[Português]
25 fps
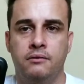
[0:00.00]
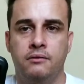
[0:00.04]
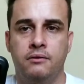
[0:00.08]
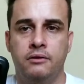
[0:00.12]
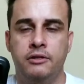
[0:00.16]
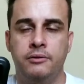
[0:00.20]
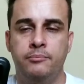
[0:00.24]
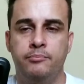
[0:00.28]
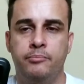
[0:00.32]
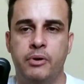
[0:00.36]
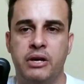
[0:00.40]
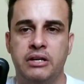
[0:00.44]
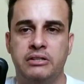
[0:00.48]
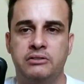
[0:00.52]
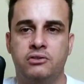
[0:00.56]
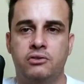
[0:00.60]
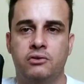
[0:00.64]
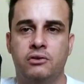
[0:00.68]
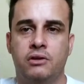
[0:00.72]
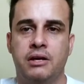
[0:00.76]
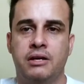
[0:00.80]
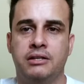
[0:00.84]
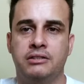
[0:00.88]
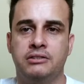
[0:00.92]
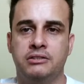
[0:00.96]

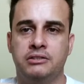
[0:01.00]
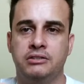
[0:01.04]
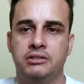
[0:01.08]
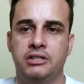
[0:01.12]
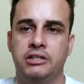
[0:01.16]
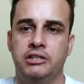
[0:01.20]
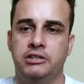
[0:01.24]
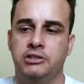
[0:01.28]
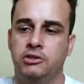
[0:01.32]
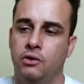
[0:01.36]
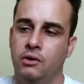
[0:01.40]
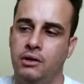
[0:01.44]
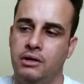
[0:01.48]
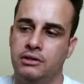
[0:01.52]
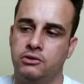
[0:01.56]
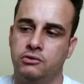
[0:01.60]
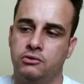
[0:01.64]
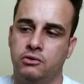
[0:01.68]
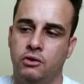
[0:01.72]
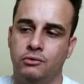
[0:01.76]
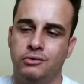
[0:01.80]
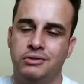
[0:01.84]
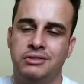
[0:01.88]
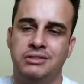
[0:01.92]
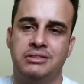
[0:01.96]
impressionante, gente. Olha
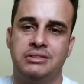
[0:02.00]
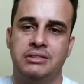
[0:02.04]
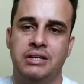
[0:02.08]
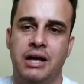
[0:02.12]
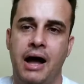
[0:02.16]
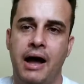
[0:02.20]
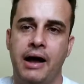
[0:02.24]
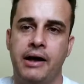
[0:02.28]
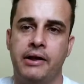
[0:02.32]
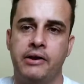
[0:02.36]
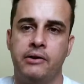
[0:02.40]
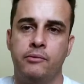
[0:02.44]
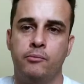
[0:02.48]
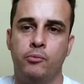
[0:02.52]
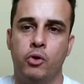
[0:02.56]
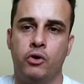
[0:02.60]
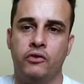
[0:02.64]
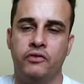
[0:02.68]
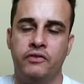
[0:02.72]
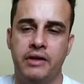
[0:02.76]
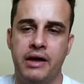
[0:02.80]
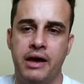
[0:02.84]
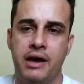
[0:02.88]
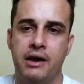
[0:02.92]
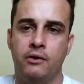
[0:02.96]
só o design
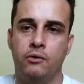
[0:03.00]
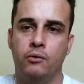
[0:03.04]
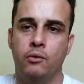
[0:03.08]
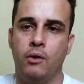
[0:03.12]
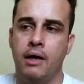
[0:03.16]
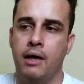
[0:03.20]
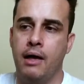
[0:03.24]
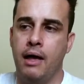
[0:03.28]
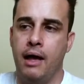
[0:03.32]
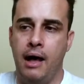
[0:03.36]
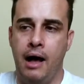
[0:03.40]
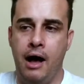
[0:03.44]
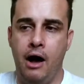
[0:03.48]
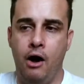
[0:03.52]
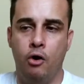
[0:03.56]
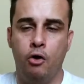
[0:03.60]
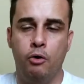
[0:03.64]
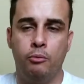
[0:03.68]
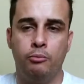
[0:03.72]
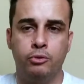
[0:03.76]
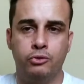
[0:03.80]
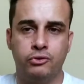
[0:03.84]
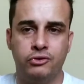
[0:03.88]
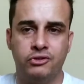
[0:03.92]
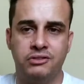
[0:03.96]
moderno, a
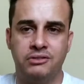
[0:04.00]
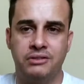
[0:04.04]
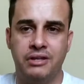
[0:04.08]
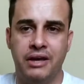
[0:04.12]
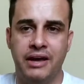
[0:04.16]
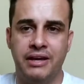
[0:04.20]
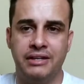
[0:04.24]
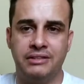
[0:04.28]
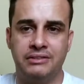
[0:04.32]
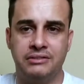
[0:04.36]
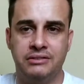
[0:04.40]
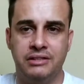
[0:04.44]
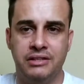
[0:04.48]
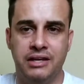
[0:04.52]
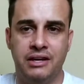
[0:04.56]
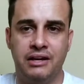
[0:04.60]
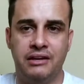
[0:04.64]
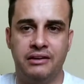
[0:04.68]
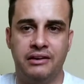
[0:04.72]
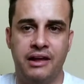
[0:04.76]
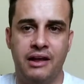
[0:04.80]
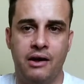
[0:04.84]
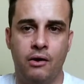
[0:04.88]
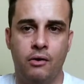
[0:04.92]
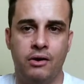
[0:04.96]
robustez dele,
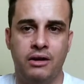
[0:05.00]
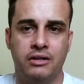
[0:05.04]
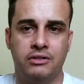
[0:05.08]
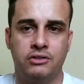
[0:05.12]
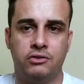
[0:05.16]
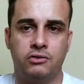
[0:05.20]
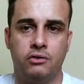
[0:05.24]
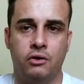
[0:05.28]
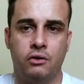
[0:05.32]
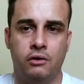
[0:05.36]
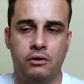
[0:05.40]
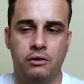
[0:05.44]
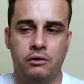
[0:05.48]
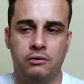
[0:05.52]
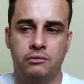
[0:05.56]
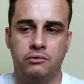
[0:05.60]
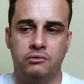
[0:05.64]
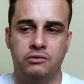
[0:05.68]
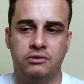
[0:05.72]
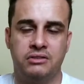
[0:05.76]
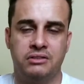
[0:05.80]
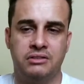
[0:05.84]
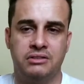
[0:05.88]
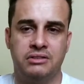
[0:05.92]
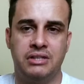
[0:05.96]
né? Olha só,
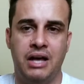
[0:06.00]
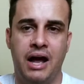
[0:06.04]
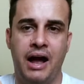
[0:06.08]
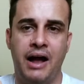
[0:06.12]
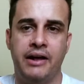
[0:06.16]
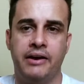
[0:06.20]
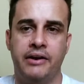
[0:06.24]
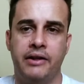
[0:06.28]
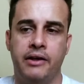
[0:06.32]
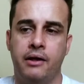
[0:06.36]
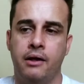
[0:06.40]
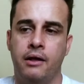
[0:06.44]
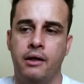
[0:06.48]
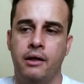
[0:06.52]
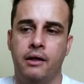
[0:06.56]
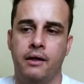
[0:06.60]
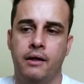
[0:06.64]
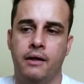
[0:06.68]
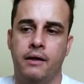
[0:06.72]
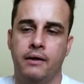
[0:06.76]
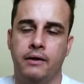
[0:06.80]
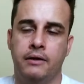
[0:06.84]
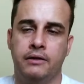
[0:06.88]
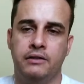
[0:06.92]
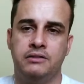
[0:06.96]
o design
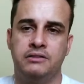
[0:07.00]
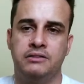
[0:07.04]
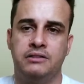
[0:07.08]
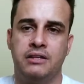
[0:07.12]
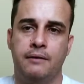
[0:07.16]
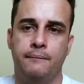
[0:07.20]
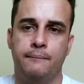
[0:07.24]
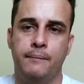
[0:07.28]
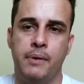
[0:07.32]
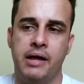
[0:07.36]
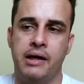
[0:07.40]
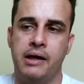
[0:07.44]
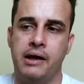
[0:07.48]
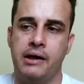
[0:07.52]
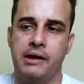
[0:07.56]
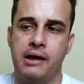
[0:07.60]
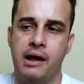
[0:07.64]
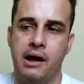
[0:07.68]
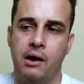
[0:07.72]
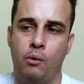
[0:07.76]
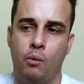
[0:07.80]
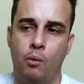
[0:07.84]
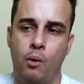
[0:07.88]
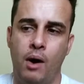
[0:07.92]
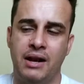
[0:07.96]
e também aí a
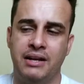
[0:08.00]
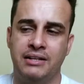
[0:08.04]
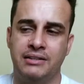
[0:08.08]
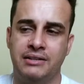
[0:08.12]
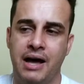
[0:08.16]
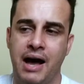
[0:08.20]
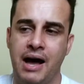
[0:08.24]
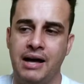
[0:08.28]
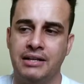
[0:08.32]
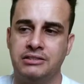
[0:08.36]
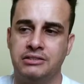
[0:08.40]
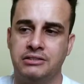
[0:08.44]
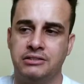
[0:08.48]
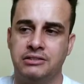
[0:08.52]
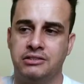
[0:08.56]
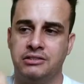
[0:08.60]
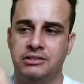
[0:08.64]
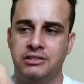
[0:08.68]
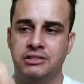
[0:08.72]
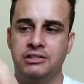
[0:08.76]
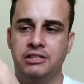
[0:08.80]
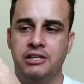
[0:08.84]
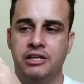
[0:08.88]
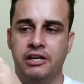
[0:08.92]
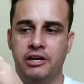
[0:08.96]
qualidade
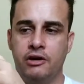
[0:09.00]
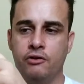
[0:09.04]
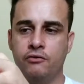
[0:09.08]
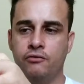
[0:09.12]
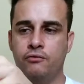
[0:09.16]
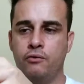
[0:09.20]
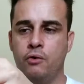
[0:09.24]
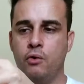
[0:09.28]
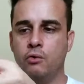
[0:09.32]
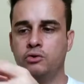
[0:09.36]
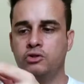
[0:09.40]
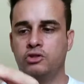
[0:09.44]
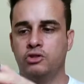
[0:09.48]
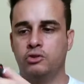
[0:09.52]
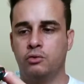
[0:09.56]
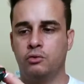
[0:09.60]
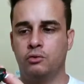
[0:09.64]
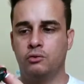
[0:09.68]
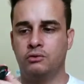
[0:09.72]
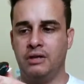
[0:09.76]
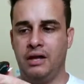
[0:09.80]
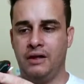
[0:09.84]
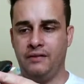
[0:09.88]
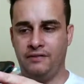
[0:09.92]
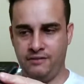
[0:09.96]
que eu vou te
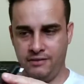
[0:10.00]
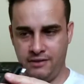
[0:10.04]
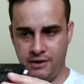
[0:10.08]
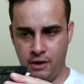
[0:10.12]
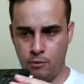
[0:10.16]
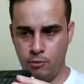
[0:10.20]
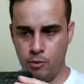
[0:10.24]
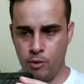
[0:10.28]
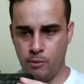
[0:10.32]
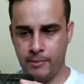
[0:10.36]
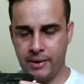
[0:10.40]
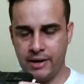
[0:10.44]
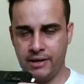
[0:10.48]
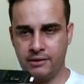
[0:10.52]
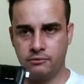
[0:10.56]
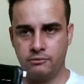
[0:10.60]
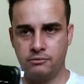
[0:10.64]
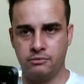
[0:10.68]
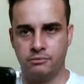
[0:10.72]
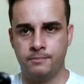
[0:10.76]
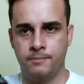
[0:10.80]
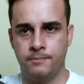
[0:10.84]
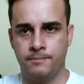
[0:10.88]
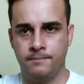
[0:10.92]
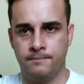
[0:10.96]
contar. Até o
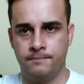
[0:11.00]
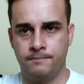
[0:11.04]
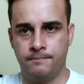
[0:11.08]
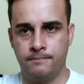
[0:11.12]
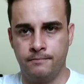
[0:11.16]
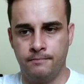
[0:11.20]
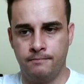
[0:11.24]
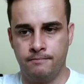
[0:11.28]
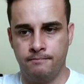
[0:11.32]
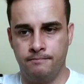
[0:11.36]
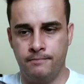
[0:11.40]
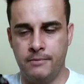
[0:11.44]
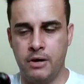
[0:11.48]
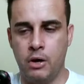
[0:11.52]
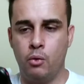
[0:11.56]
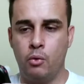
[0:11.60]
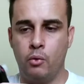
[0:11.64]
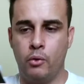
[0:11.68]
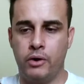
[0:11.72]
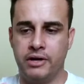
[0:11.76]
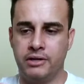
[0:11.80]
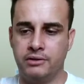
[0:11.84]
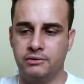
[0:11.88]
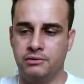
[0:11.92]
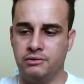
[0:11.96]
momento não
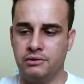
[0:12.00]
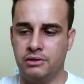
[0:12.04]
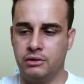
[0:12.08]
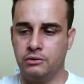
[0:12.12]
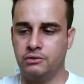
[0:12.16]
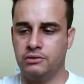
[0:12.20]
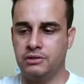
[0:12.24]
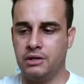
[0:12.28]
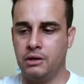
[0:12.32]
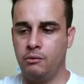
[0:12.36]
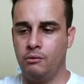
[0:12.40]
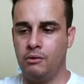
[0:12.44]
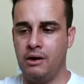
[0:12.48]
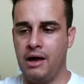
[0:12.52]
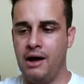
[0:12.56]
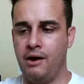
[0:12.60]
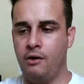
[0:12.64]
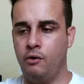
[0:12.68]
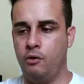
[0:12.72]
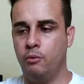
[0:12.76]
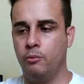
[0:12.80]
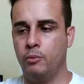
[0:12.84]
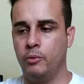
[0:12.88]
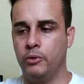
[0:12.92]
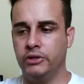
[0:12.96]
conheço nenhum celular
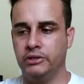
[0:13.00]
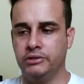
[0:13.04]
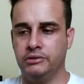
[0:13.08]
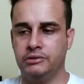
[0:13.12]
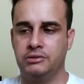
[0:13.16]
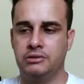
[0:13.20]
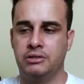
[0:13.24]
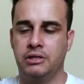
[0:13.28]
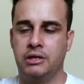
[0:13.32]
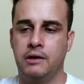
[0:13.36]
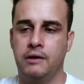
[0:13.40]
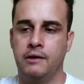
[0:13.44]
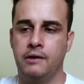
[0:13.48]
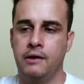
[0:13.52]
como esse.